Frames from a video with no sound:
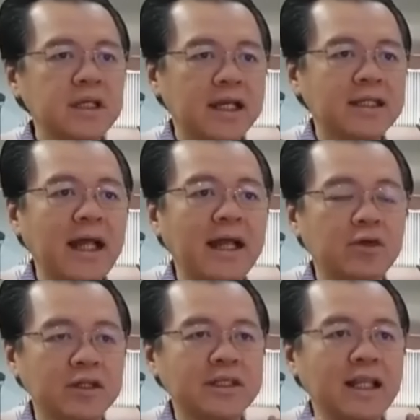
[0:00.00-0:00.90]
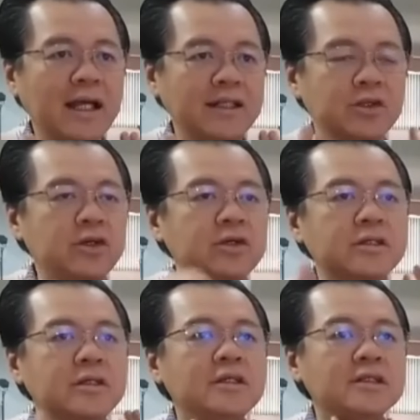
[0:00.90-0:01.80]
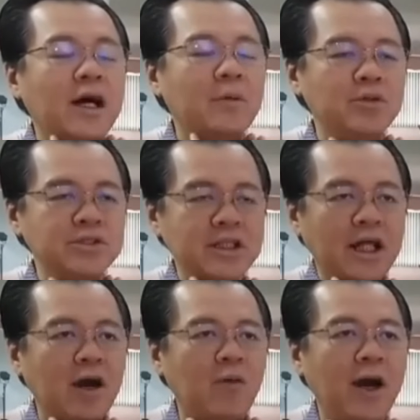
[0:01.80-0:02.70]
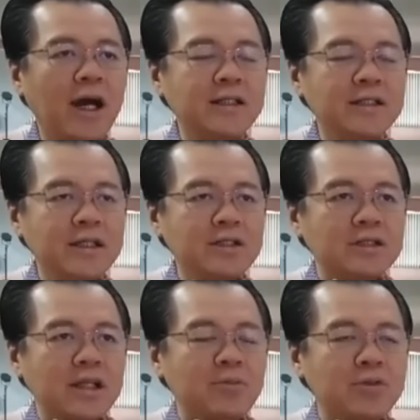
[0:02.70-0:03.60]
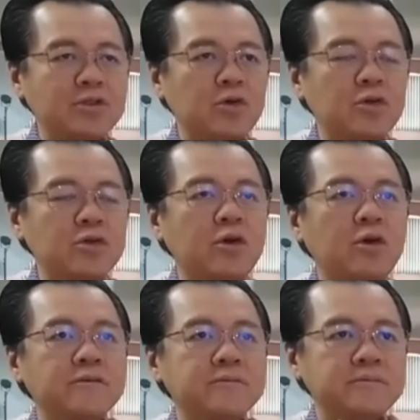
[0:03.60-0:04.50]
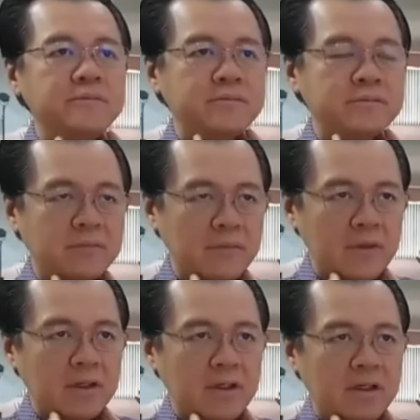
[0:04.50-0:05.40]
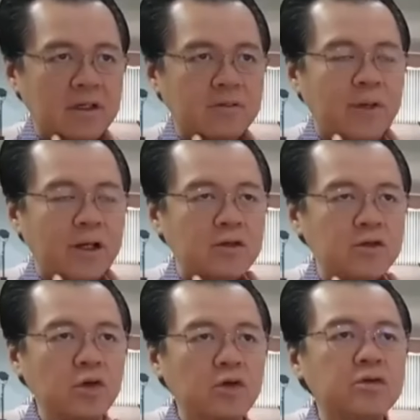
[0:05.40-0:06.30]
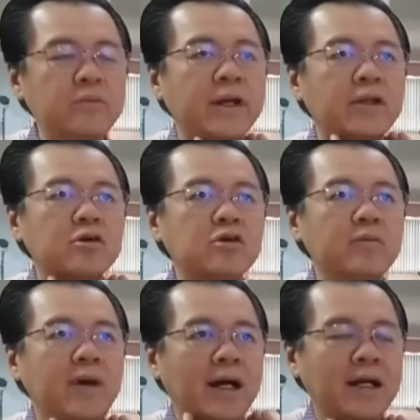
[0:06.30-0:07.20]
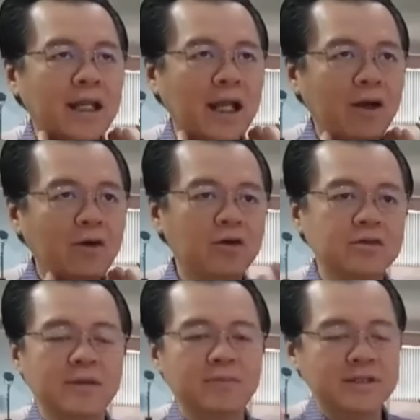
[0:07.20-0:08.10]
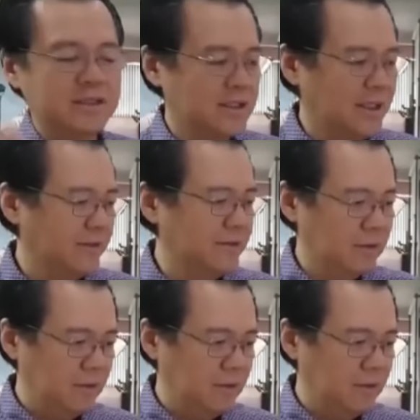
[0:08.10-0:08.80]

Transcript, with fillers: eh thyroid gland yun. Tapos hinahawakan dito, tapos lulunok. Paglunok, kung merong gumagalaw o napansin ng